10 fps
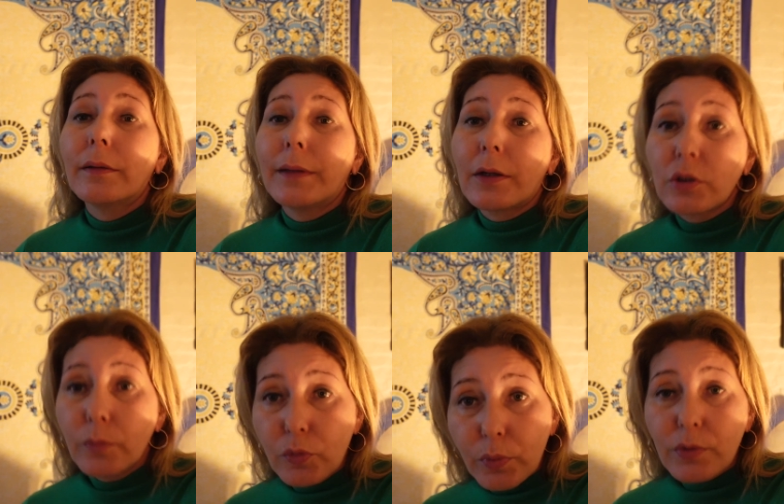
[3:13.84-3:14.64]
tak,
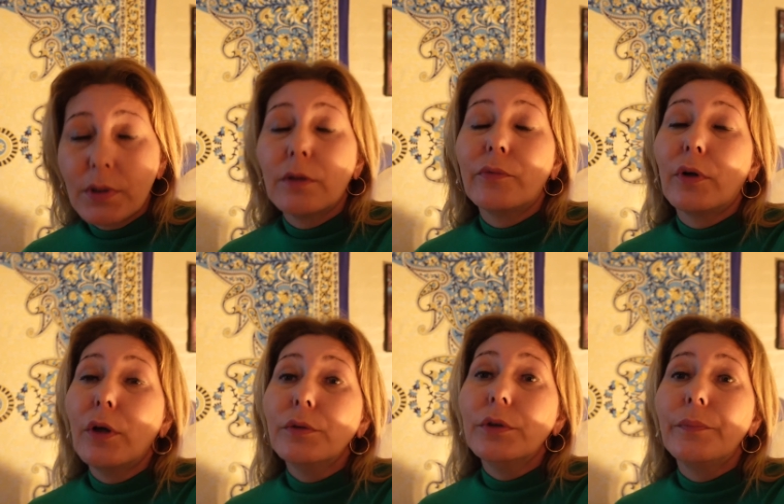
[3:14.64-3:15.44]
żebyś był
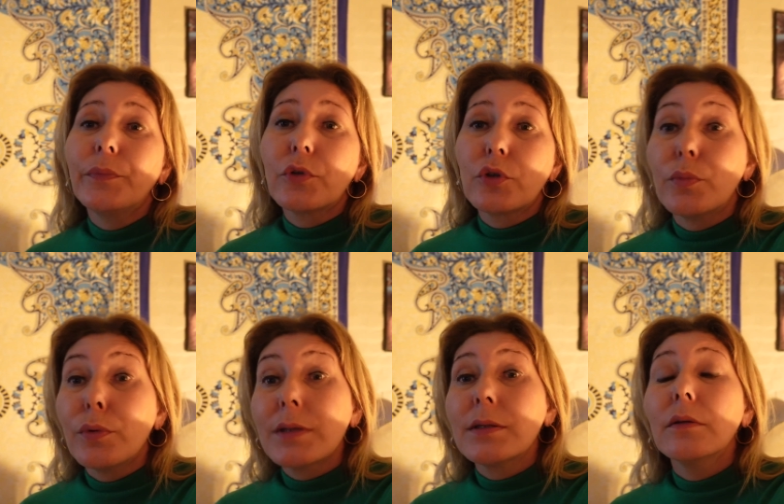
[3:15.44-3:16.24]
zadowolony, czy
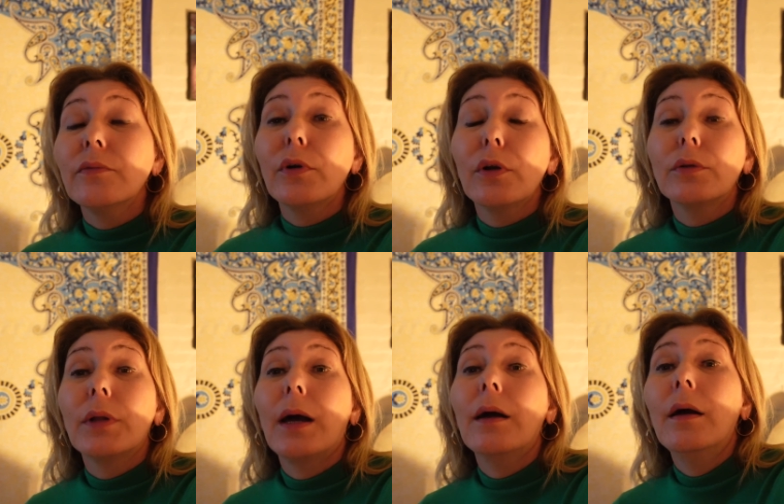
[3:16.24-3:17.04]
była
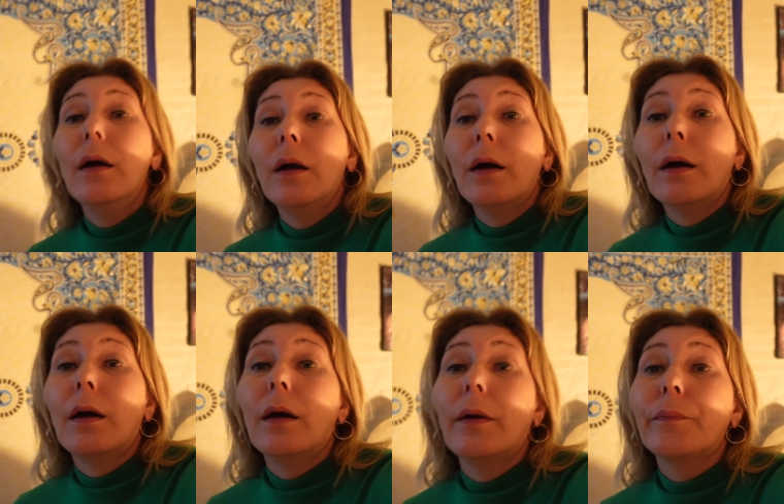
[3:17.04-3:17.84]
zadowolona,
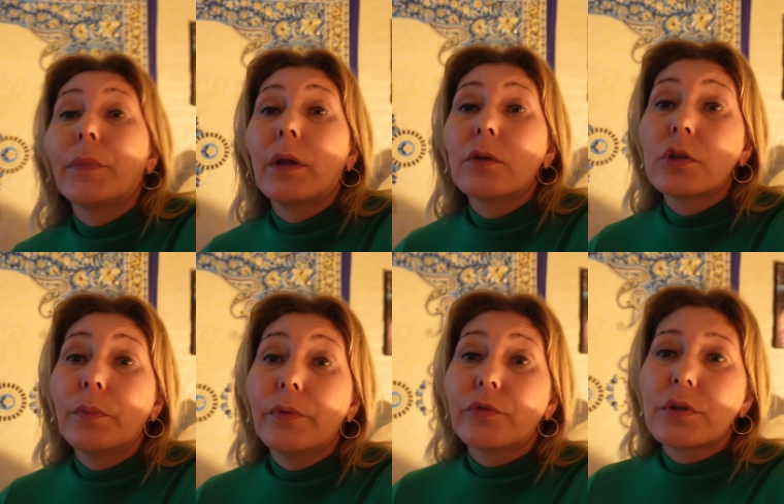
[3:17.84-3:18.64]

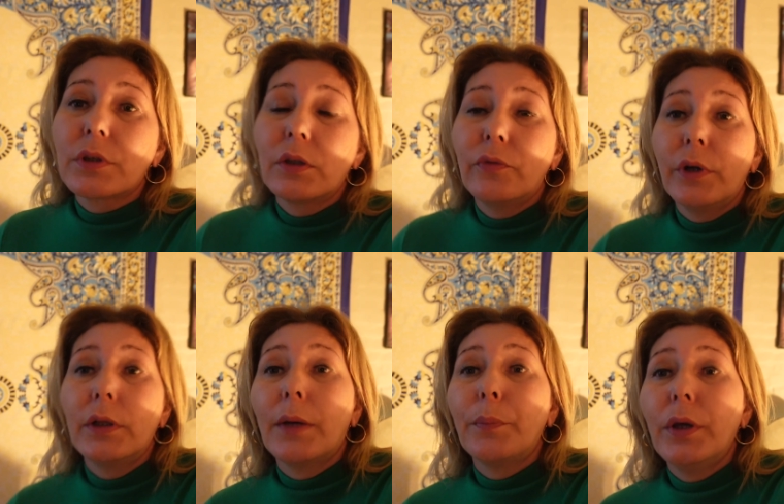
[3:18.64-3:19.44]
żeby wszystkie
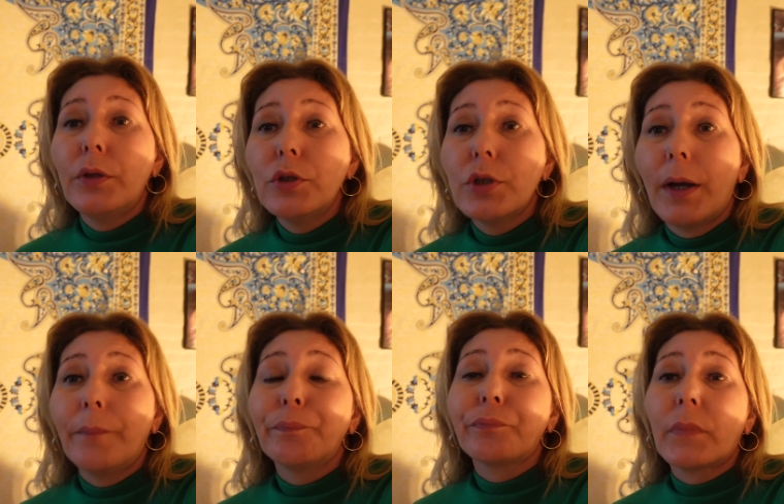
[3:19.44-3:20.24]
Twoje
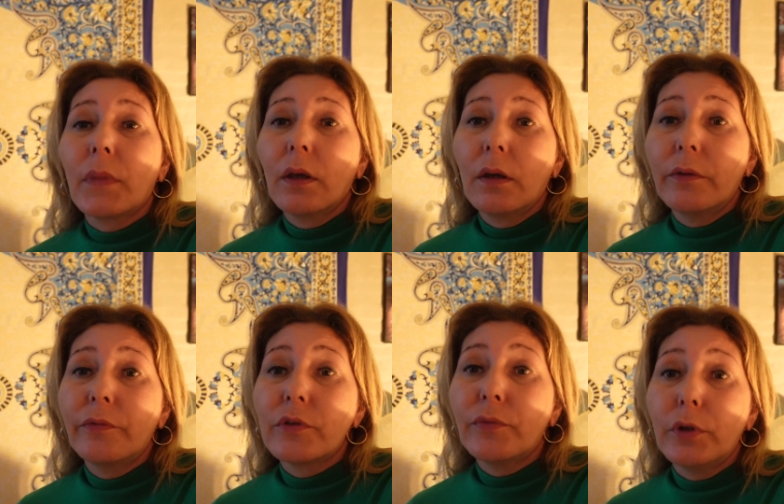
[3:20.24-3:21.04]
napięcia mm,
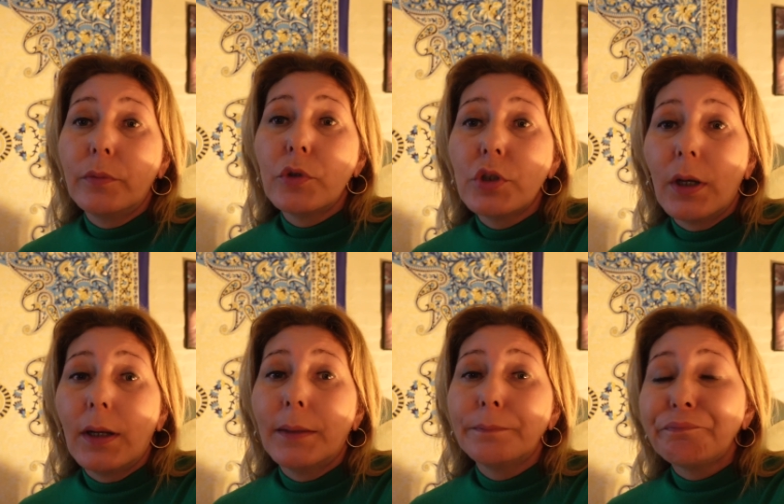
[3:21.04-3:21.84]
w Twoim
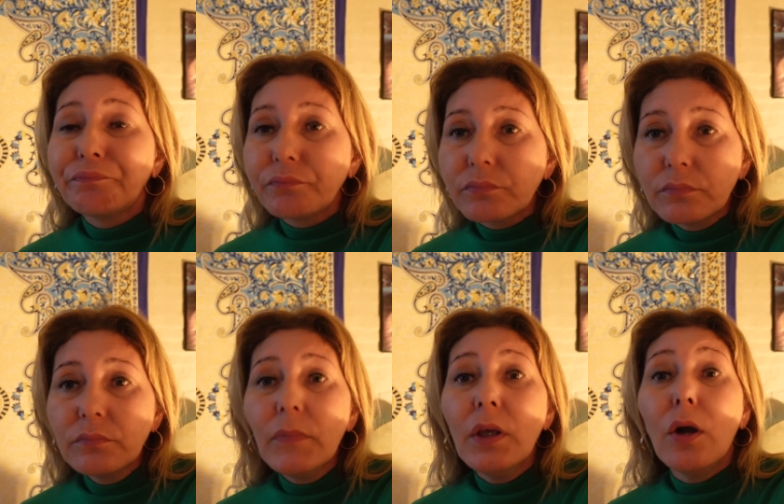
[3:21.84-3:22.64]
ciele
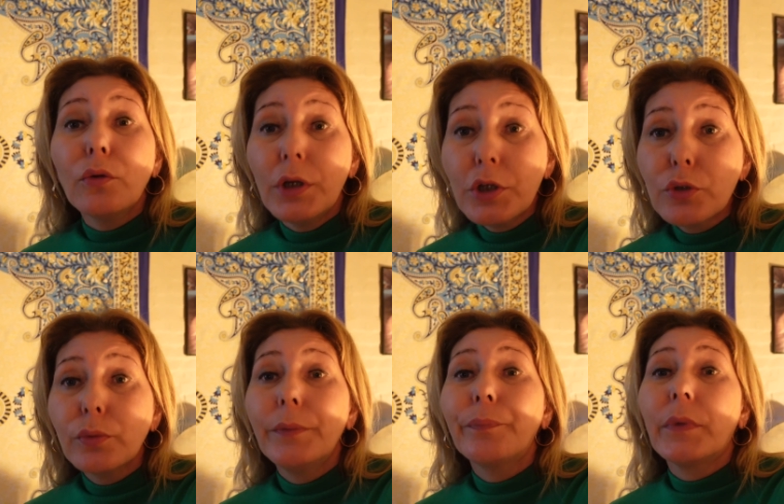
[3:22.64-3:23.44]

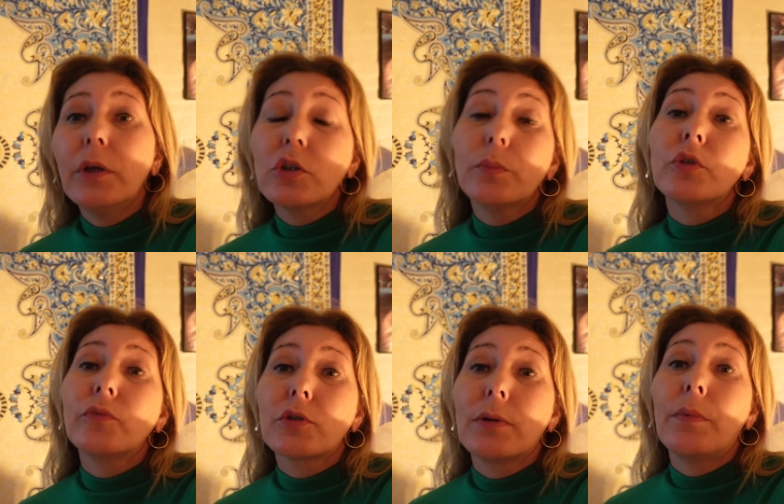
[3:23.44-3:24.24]
odeszły i żebyś
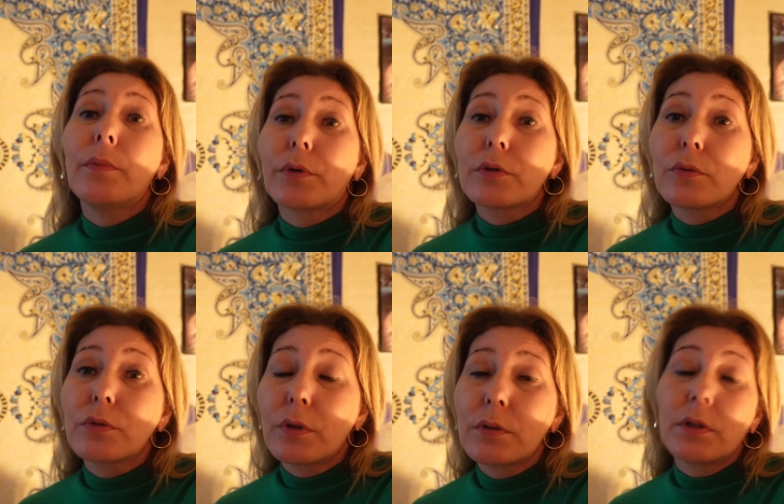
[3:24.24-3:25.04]
wyszła po prostu
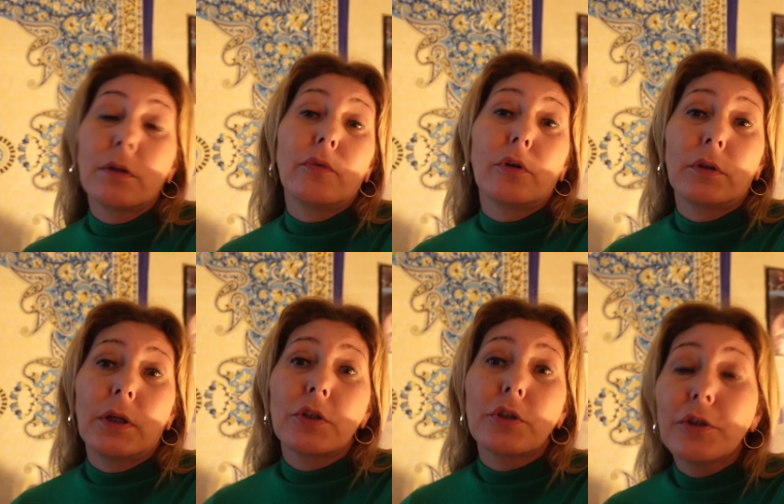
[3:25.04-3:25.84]
stąd
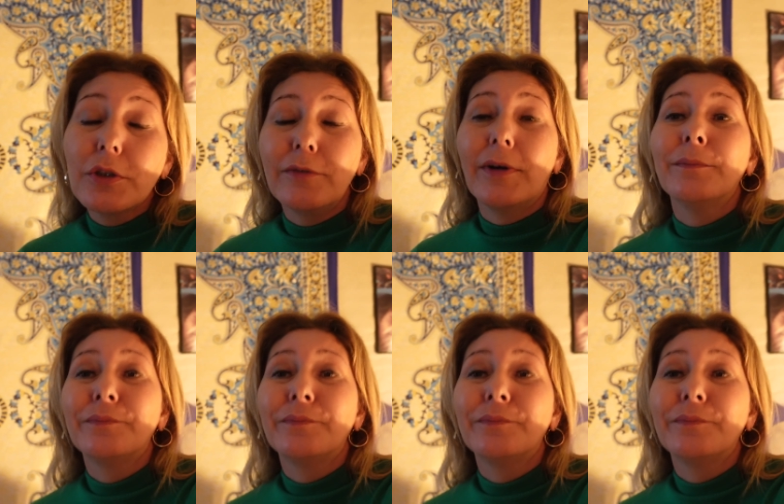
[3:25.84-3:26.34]
zadowolona i szczęśliwa.